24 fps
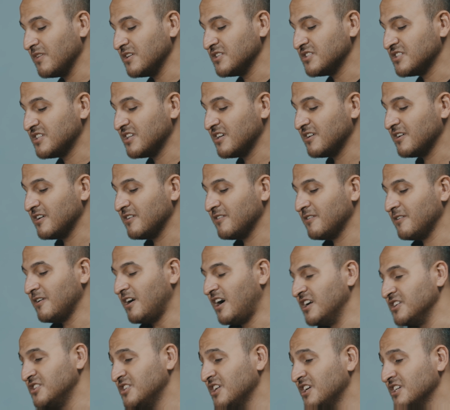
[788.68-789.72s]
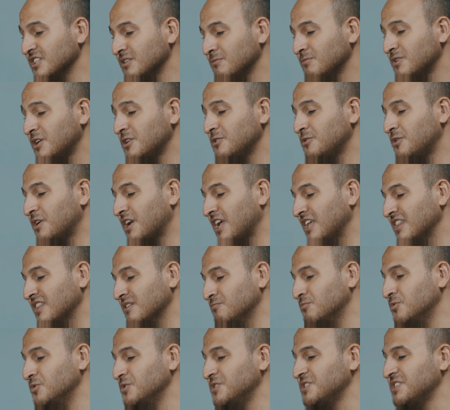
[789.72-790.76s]
işte Ayşe Hanım'dan öğrendim
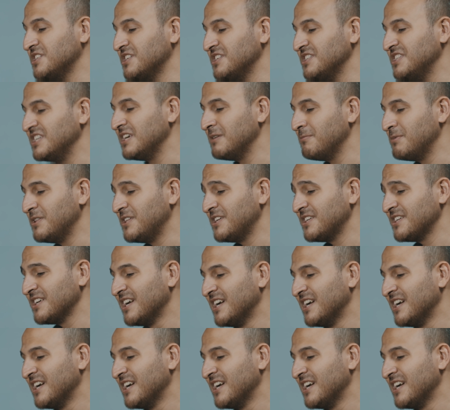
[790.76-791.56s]
bu işleri diyebilir.